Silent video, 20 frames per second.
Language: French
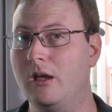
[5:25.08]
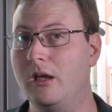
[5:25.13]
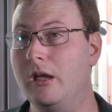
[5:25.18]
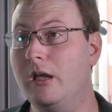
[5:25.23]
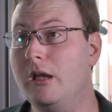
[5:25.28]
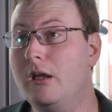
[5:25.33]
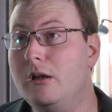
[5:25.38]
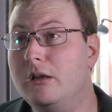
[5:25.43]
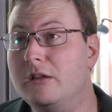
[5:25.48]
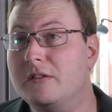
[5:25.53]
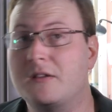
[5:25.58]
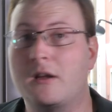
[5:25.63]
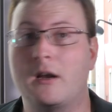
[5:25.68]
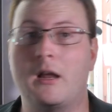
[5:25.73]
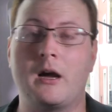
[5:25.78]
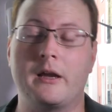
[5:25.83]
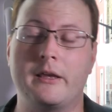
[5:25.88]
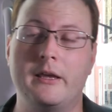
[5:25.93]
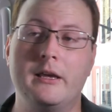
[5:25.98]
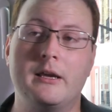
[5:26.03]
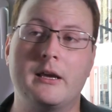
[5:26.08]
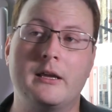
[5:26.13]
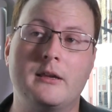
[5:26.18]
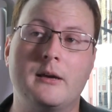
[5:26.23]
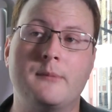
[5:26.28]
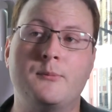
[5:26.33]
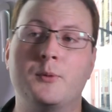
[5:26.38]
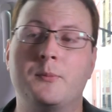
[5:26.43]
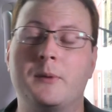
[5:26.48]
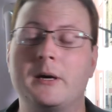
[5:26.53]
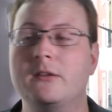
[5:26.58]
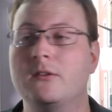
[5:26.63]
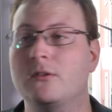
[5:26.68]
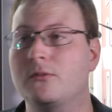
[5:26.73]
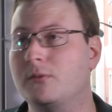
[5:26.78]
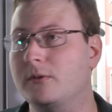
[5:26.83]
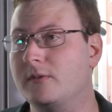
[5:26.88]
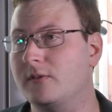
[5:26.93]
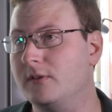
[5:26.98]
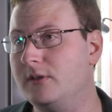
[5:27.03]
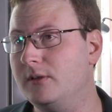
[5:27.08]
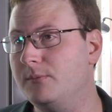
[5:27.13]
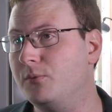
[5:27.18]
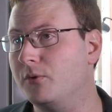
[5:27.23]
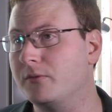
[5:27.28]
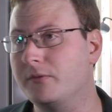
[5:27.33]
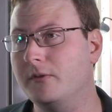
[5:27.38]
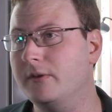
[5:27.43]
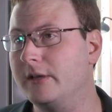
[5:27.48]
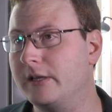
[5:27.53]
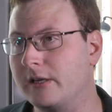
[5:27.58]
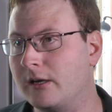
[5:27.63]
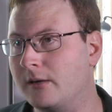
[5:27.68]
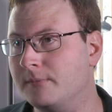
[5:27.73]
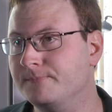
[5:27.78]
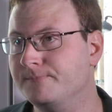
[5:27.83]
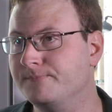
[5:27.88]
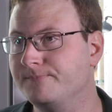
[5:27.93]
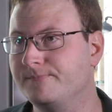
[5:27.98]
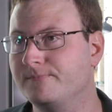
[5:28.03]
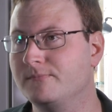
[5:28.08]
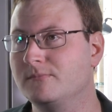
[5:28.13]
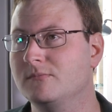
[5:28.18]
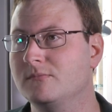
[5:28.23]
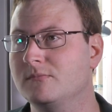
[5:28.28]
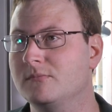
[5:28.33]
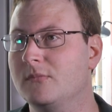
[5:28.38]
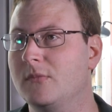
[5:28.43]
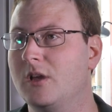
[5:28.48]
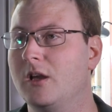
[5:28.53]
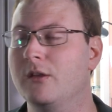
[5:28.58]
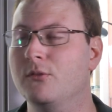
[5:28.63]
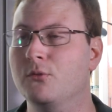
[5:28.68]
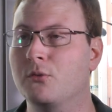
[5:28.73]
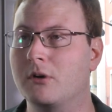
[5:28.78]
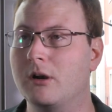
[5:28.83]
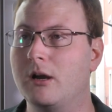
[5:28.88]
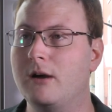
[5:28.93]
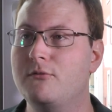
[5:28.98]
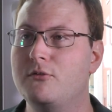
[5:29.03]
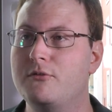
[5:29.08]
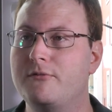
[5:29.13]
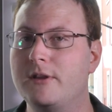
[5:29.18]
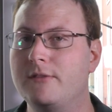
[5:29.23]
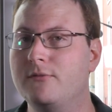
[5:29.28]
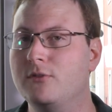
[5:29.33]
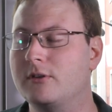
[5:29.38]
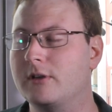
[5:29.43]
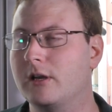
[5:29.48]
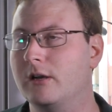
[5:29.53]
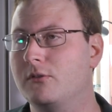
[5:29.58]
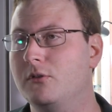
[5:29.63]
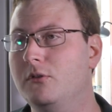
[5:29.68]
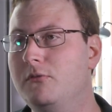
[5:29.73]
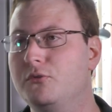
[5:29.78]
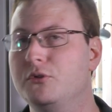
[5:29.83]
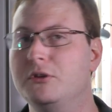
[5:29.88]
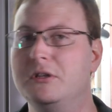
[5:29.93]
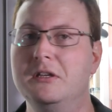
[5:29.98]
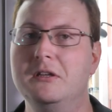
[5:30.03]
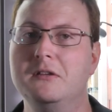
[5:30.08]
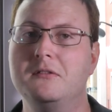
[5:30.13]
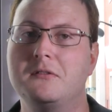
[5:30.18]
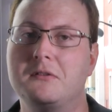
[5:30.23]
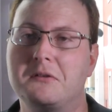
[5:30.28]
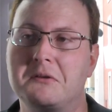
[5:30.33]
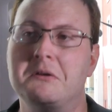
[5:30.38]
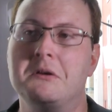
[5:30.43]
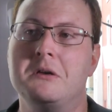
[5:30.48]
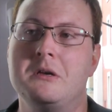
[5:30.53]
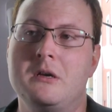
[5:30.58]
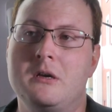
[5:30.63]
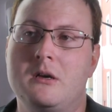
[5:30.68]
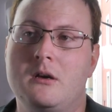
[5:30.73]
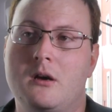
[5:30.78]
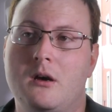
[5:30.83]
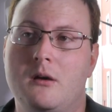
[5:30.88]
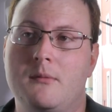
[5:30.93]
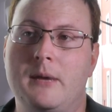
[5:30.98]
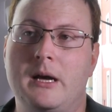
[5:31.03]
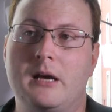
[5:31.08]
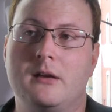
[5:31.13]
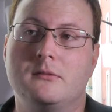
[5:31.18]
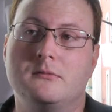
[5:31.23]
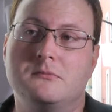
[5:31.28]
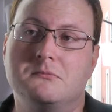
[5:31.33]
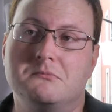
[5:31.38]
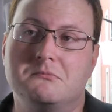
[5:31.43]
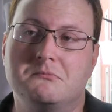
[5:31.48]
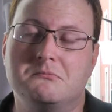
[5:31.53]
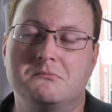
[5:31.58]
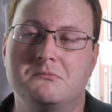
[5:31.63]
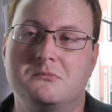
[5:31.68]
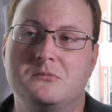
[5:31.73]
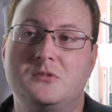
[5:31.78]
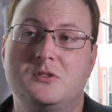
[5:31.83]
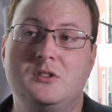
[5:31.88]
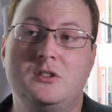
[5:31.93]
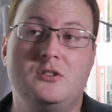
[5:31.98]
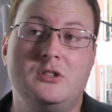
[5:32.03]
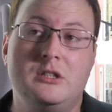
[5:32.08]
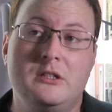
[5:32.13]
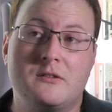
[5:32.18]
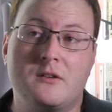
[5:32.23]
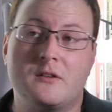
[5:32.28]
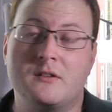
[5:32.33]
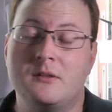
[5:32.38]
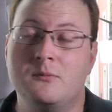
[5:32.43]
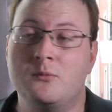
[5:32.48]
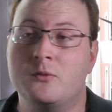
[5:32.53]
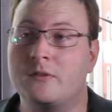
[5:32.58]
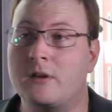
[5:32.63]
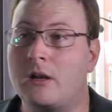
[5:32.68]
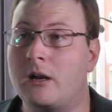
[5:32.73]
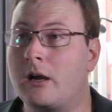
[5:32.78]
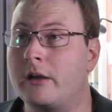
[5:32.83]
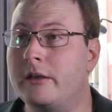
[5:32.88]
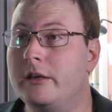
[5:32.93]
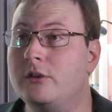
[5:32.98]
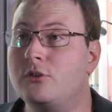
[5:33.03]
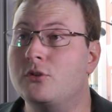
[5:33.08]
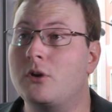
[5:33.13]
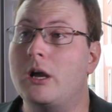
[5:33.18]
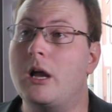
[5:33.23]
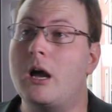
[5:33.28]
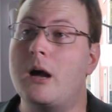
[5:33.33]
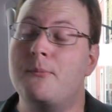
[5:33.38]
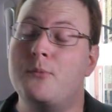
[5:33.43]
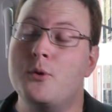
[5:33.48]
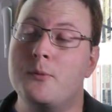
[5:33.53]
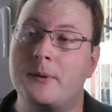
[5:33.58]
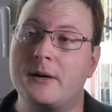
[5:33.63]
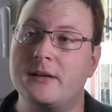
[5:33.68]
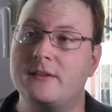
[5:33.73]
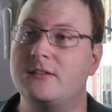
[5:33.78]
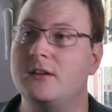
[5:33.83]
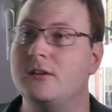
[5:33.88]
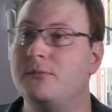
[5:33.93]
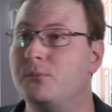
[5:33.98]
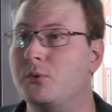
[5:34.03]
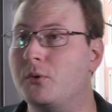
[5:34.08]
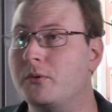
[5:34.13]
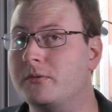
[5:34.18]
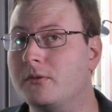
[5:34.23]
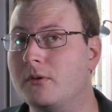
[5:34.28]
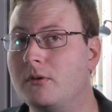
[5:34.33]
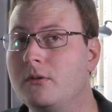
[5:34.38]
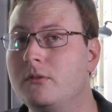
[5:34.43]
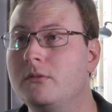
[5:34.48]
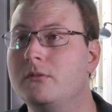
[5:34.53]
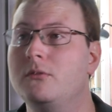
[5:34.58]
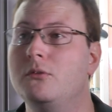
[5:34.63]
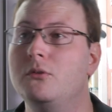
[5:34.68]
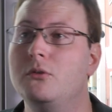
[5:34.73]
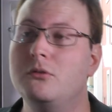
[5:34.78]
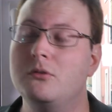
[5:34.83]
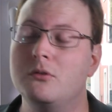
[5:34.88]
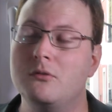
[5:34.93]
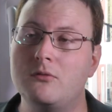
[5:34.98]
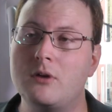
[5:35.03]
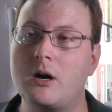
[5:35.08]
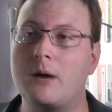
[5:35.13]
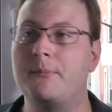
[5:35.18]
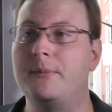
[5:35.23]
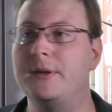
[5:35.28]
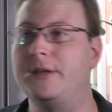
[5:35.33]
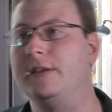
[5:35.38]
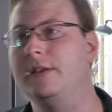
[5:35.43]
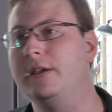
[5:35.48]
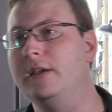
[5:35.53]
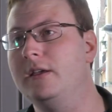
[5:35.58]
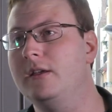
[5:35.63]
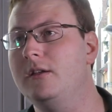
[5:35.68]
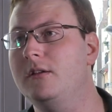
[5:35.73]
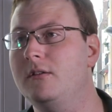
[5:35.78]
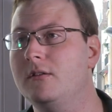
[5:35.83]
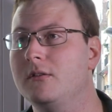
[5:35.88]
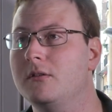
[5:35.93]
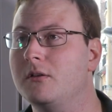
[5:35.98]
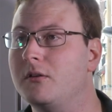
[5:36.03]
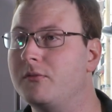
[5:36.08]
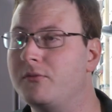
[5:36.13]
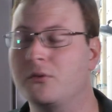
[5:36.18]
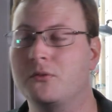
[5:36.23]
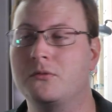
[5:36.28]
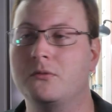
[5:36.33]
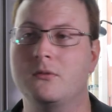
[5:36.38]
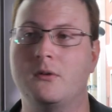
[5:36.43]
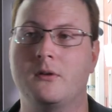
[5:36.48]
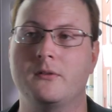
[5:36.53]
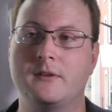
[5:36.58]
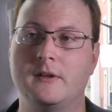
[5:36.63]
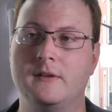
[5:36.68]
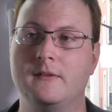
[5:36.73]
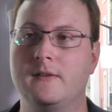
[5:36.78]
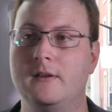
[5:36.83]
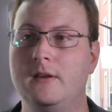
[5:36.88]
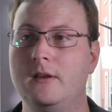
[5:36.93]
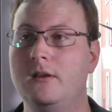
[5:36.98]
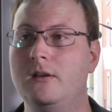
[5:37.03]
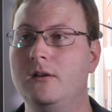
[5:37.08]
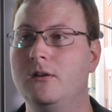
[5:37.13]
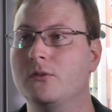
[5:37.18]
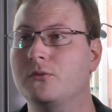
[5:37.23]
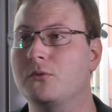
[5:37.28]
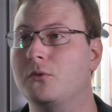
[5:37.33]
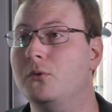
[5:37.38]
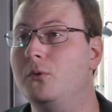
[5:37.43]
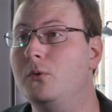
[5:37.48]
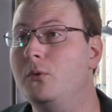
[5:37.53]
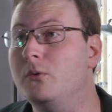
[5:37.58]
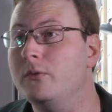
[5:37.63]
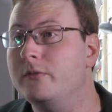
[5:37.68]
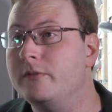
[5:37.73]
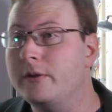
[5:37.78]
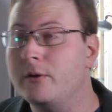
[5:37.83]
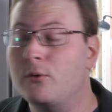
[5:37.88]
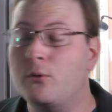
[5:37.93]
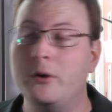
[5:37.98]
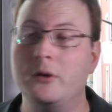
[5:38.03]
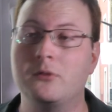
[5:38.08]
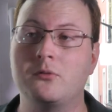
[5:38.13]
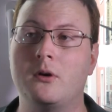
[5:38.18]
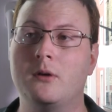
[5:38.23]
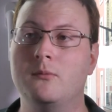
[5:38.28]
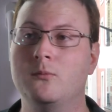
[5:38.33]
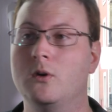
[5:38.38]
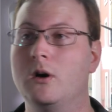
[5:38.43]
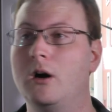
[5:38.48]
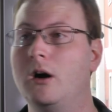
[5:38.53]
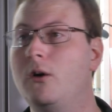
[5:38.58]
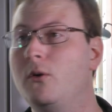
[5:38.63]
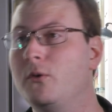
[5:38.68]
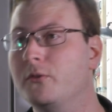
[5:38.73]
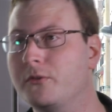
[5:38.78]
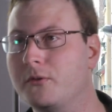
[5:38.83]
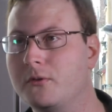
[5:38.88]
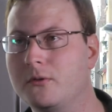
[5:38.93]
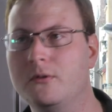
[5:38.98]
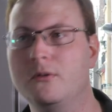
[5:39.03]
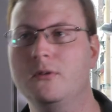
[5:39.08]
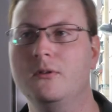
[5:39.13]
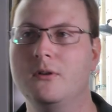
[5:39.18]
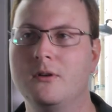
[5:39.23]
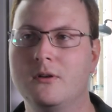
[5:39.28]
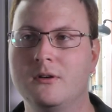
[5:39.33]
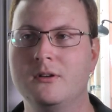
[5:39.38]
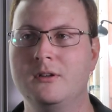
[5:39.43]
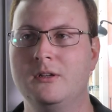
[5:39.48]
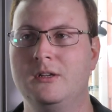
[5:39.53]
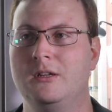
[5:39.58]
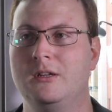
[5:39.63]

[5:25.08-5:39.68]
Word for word: Et les salariés gagnent à peu près dans 70% des cas. Et donc là, vous faites votre calcul, vous dites, euh, ben, si je licencie mon salarié, j'aurai à peu près 16% de devoir payer euh, en fonction de l'ancienneté, entre 0 et 3 mois, entre, euh,